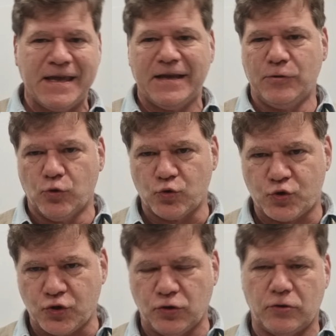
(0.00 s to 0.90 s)
non
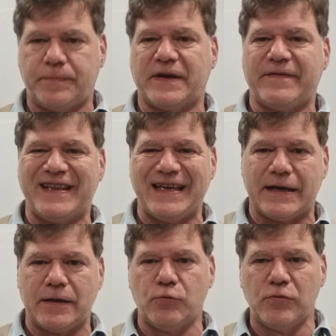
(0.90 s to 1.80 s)
solo per
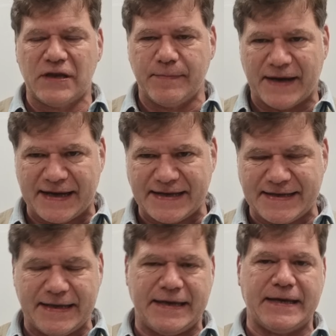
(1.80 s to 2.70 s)
vedere l'ultima
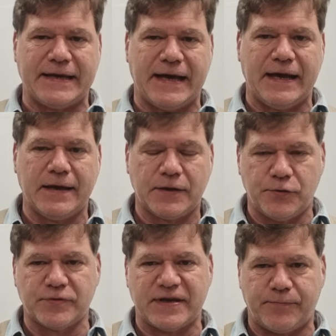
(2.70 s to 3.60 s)
casalinga,
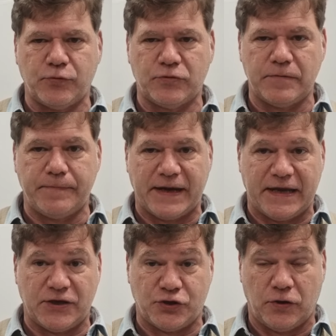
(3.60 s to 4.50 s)
chiusa appunto in
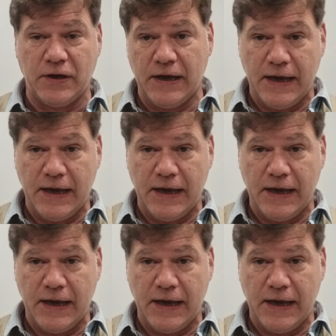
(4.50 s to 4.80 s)
pareggio,